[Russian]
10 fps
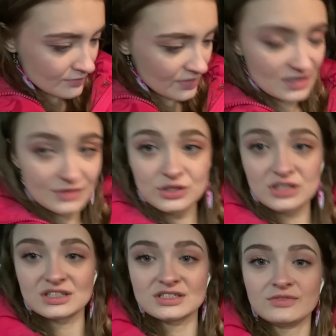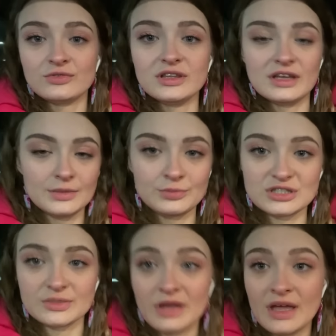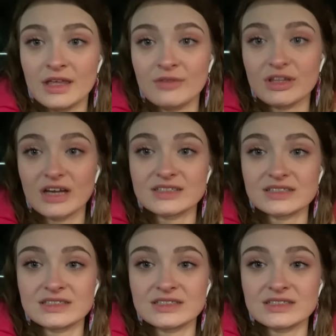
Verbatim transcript: сказать, вот это телефон, да, допустим, и вот так